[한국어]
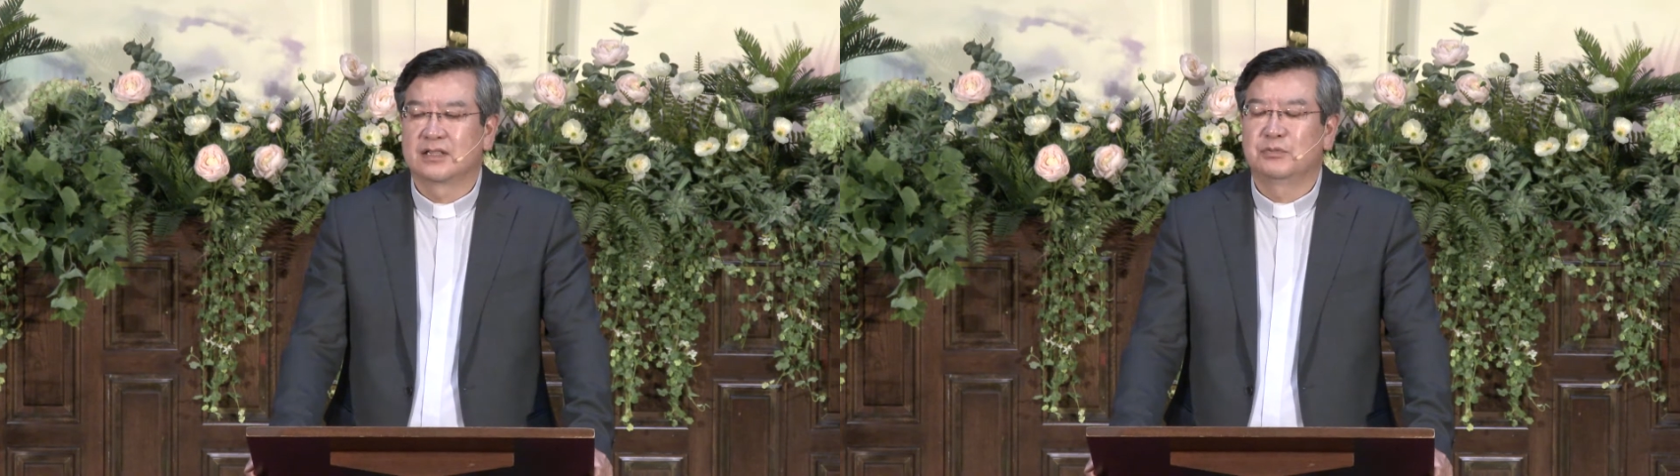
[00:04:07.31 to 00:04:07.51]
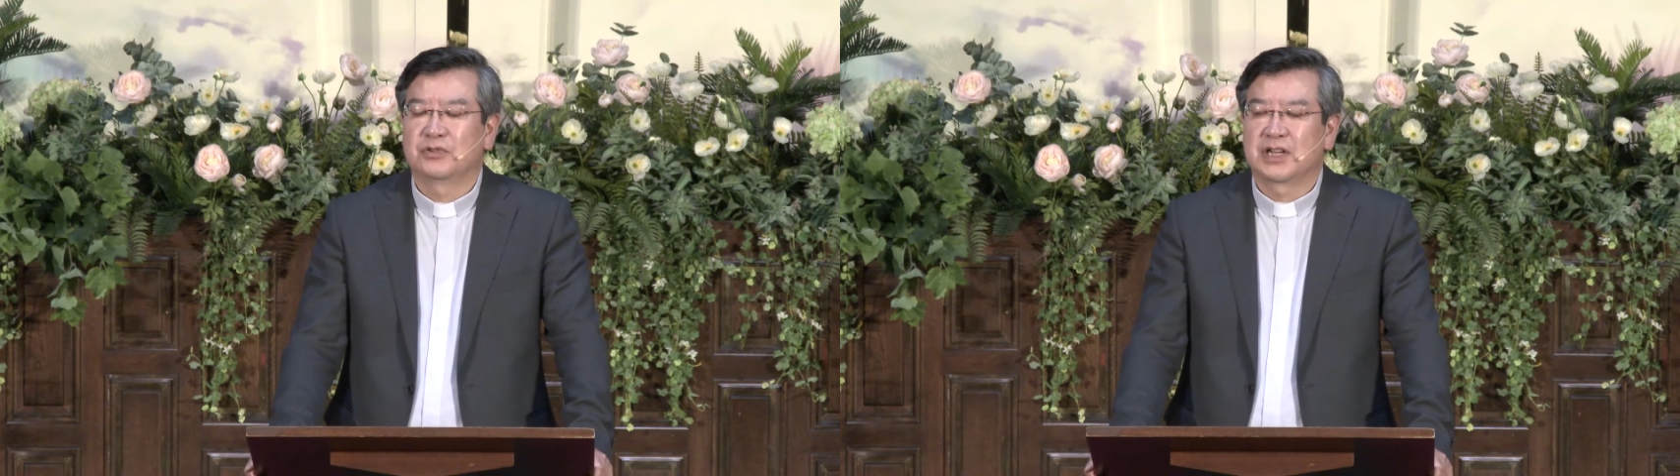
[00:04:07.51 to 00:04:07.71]

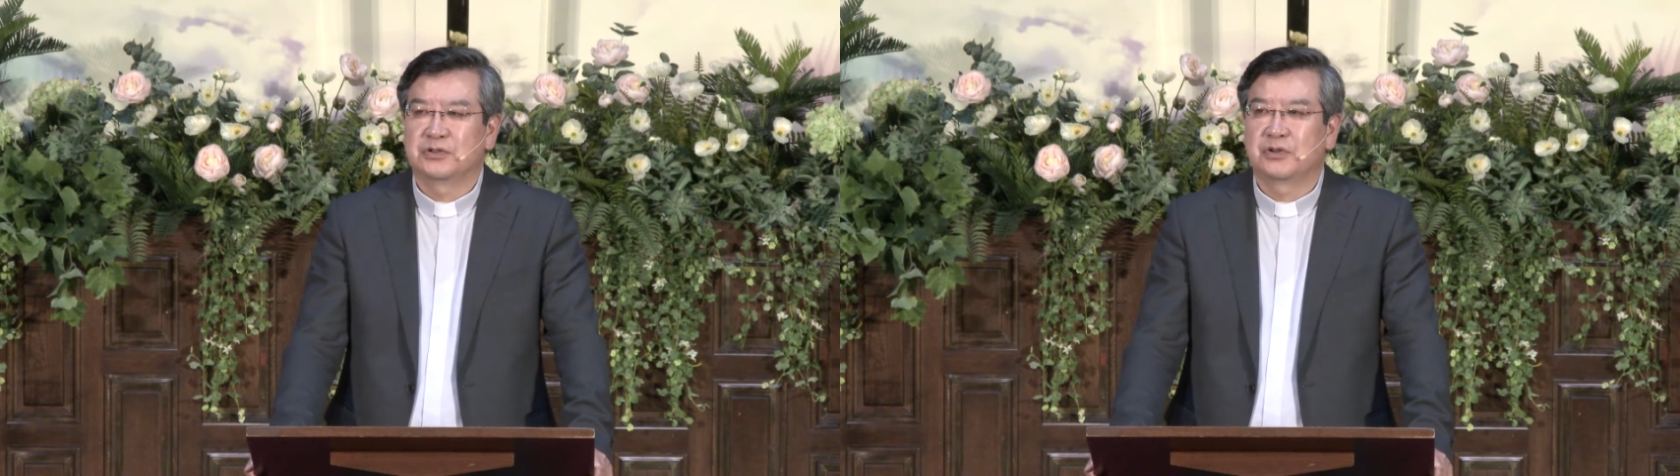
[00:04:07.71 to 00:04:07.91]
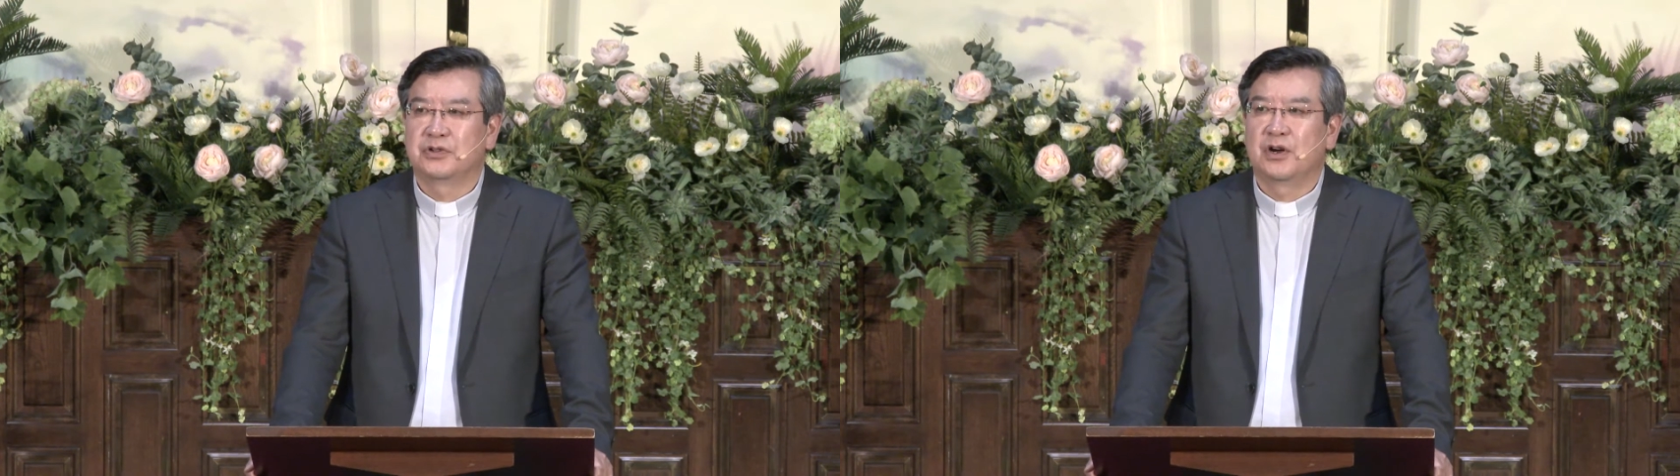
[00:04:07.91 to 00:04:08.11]

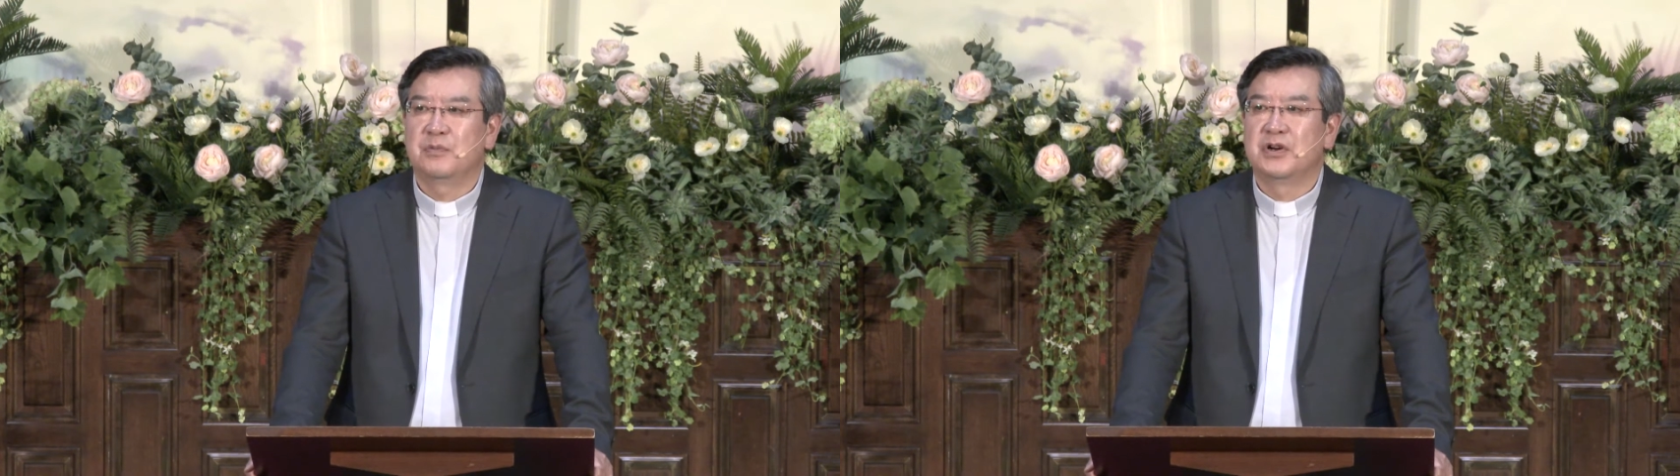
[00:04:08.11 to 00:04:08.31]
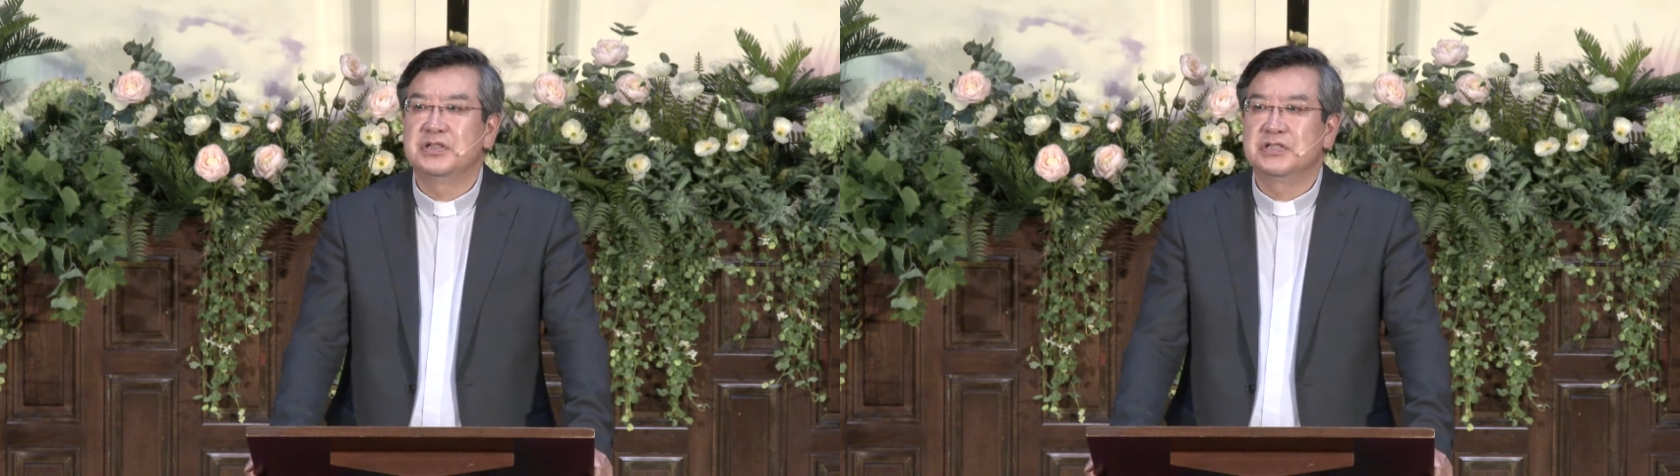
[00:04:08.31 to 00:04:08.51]
그보다도 더
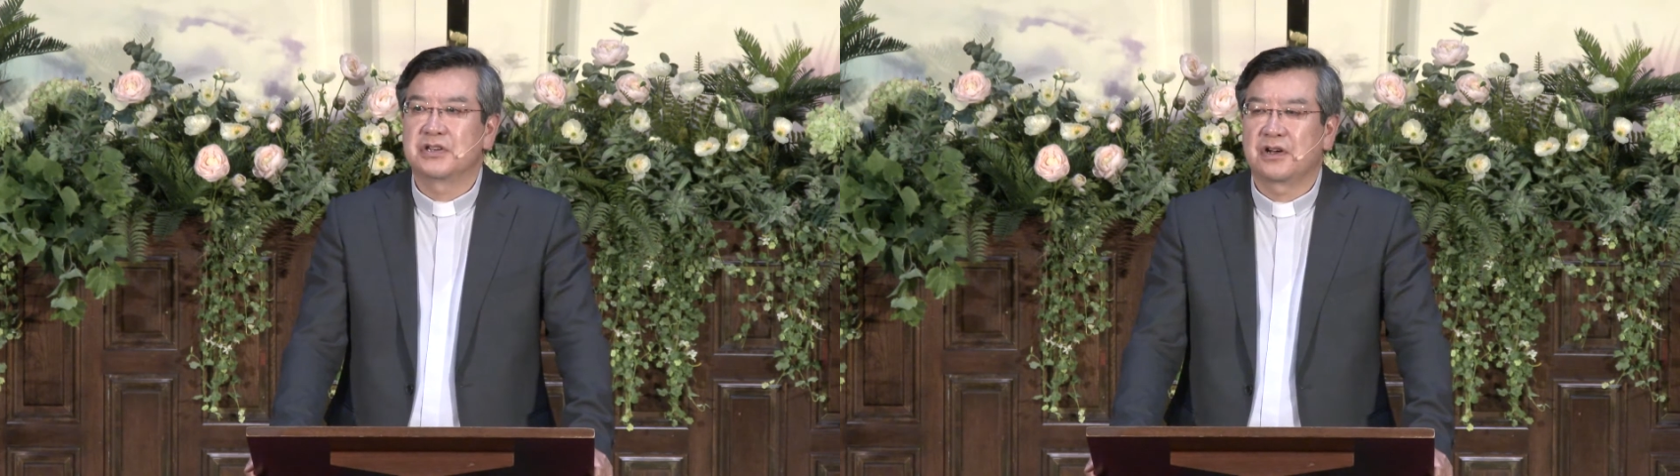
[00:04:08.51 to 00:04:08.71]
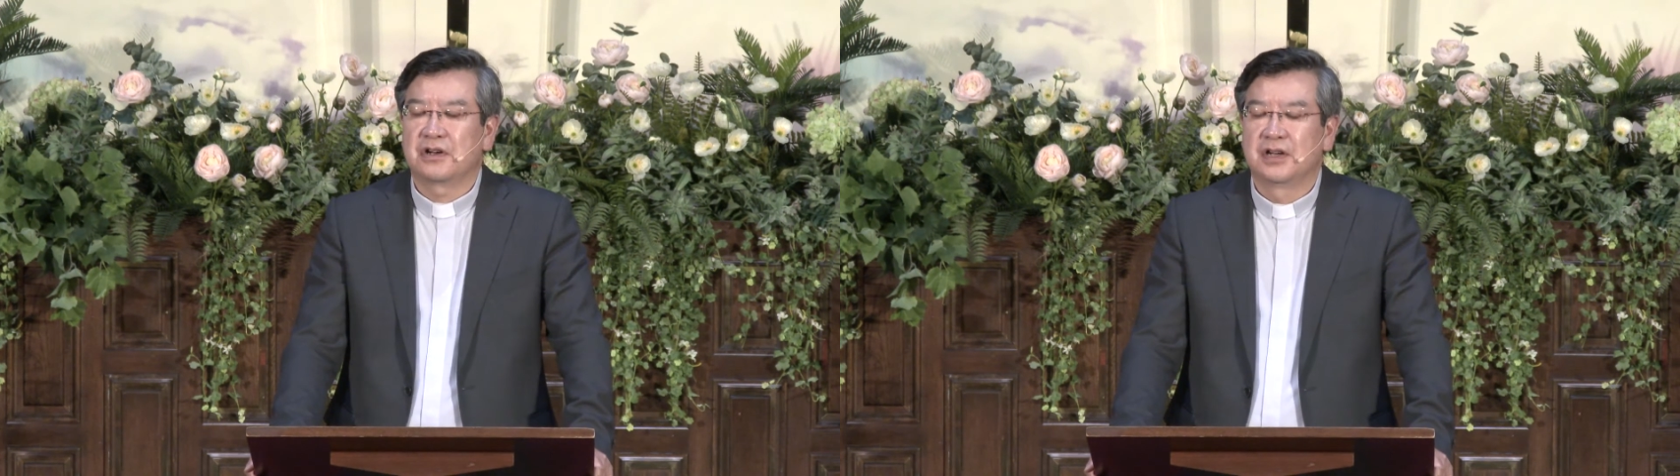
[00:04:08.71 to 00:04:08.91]

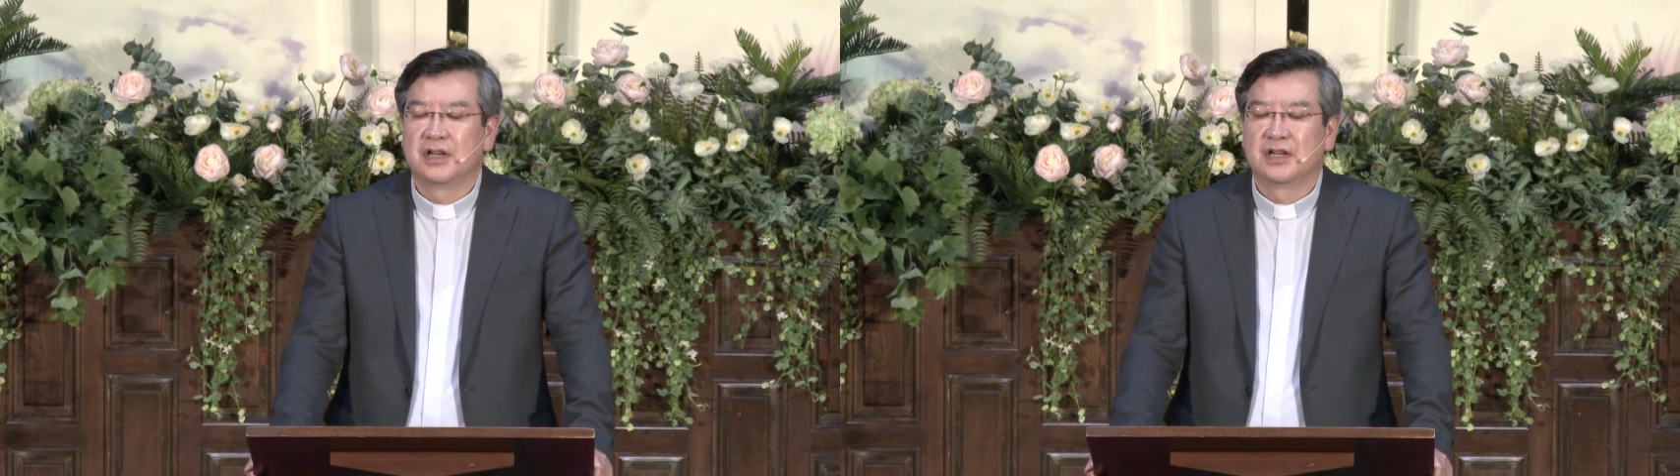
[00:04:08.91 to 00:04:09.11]
먼저